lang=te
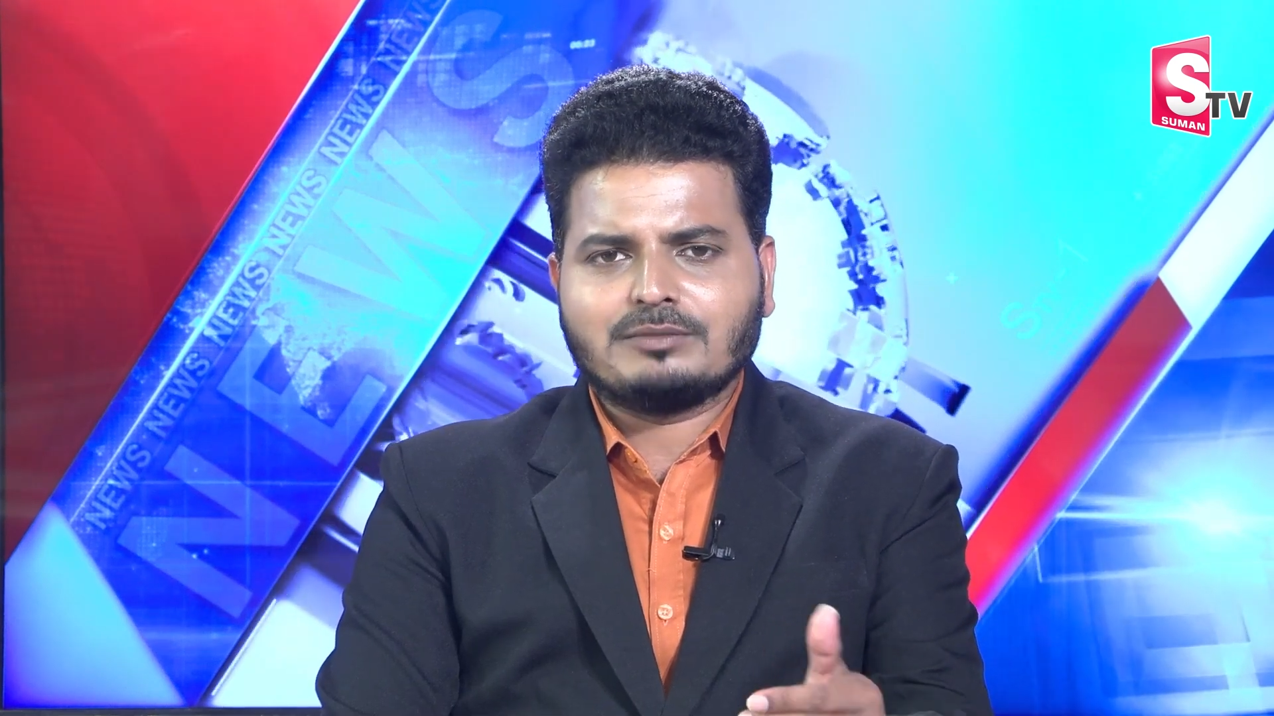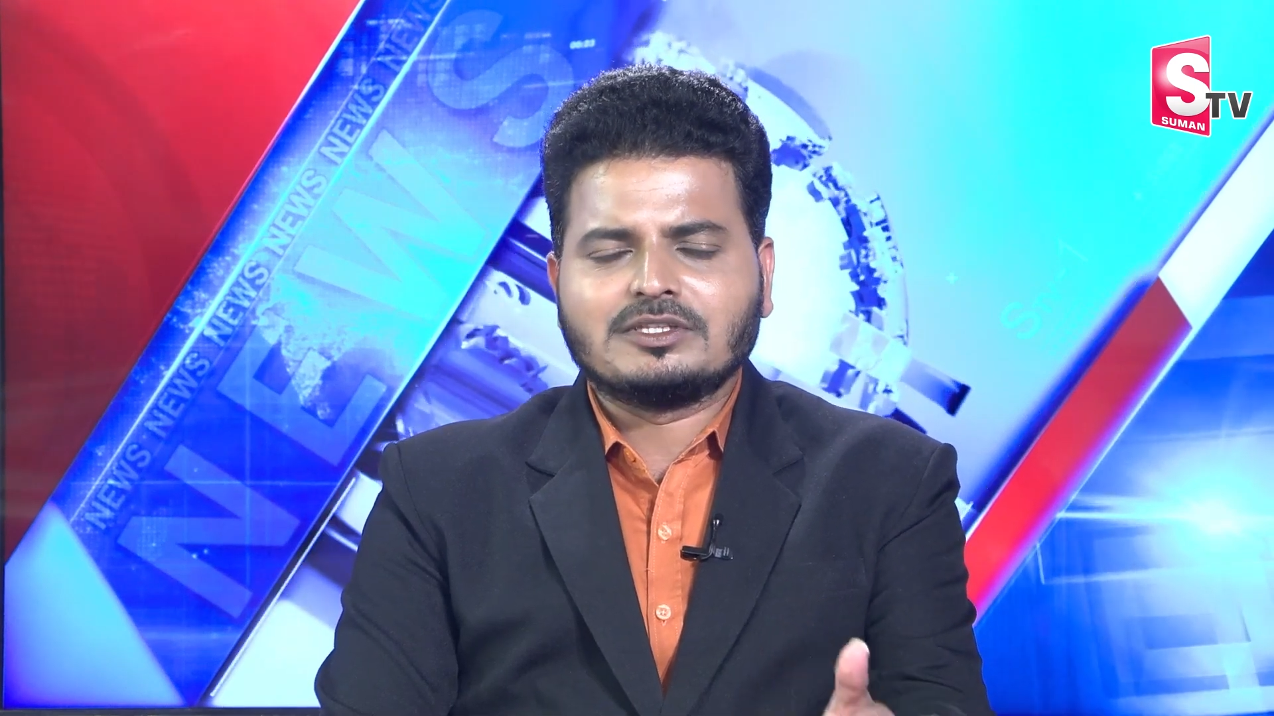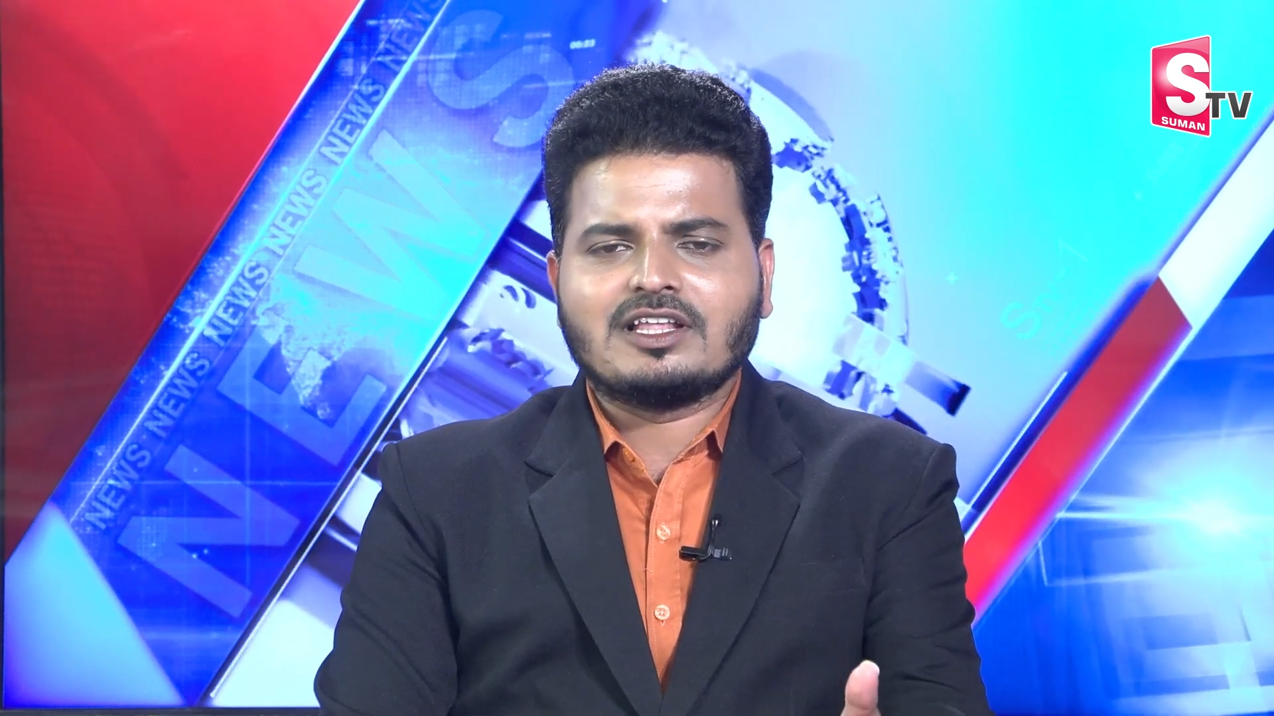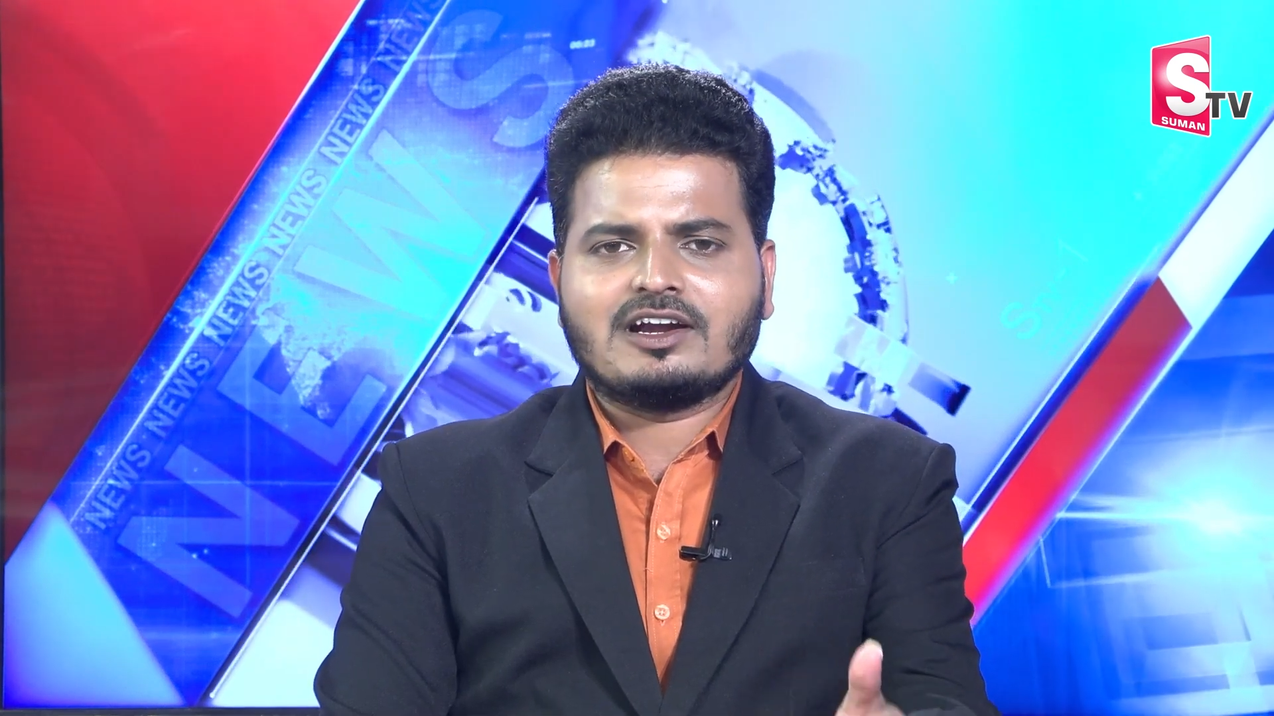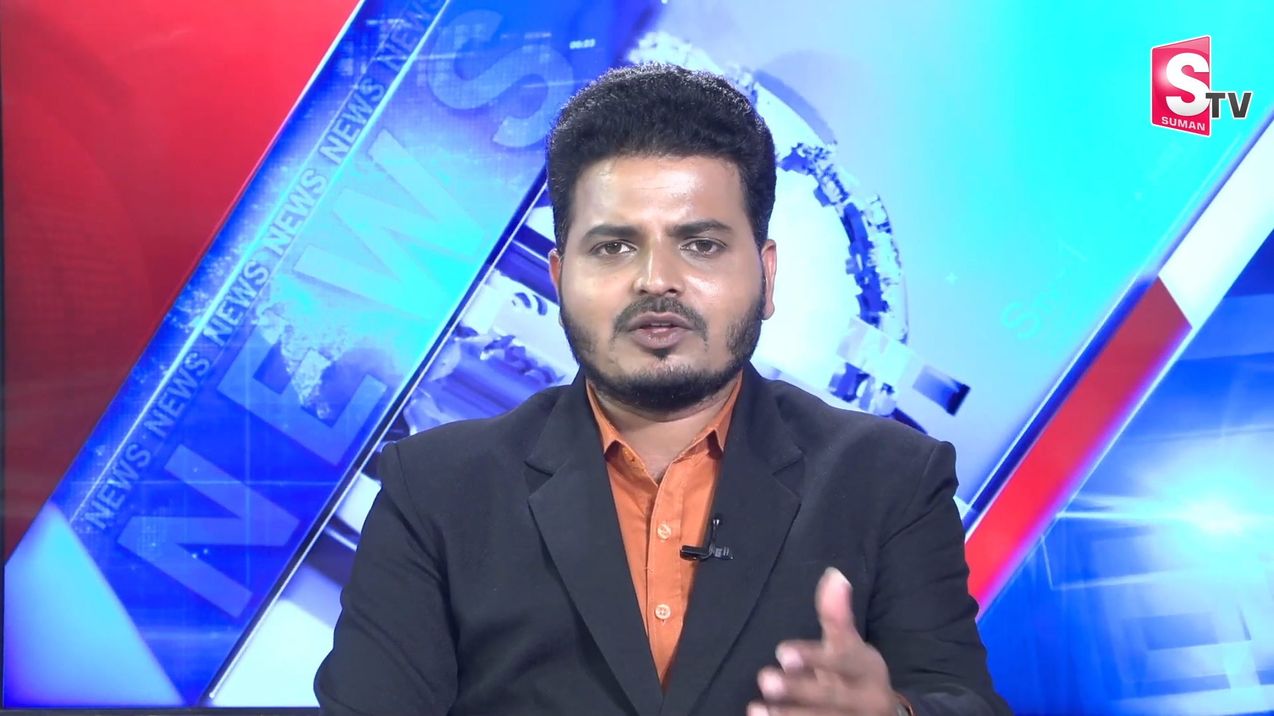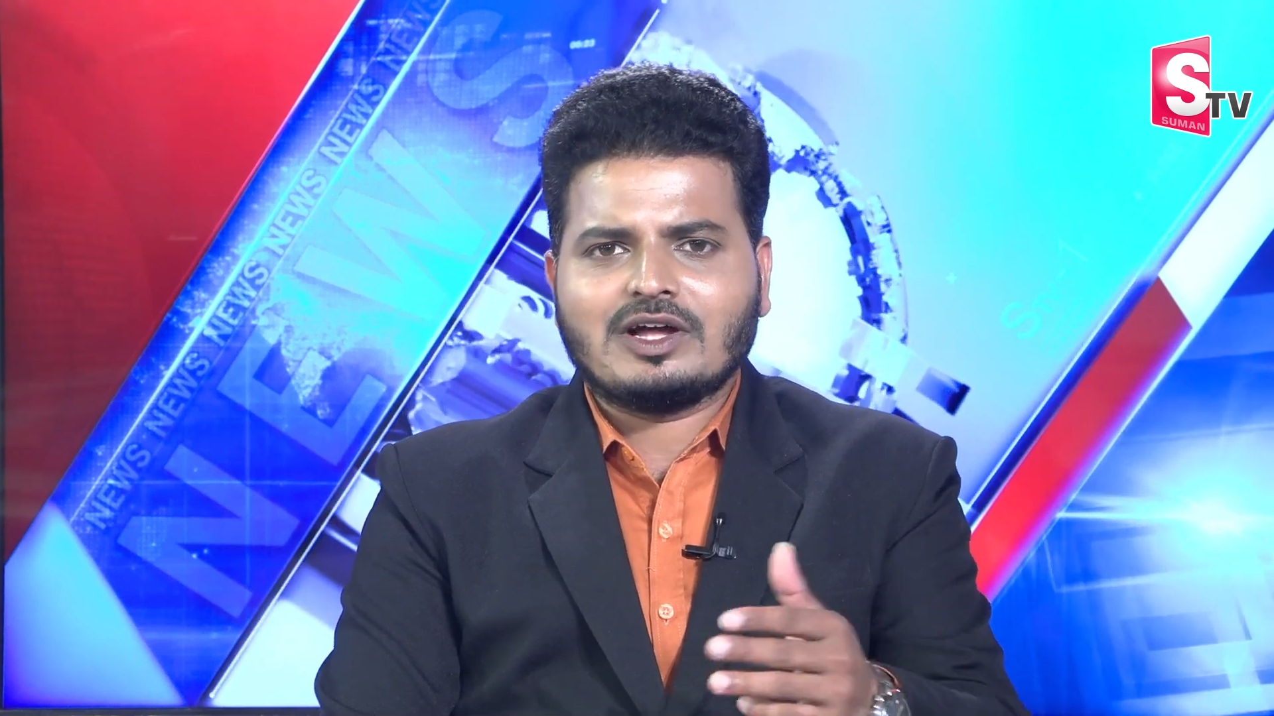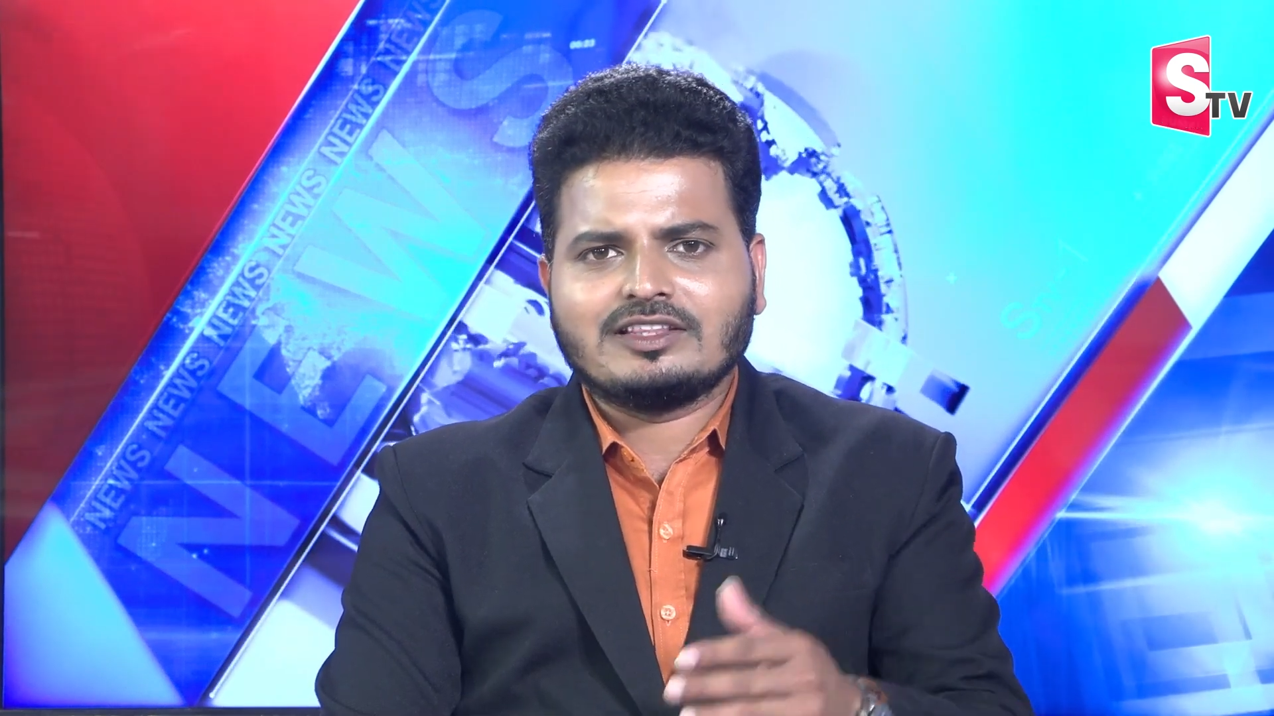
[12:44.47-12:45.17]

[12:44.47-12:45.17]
లబ్ధిదారులకు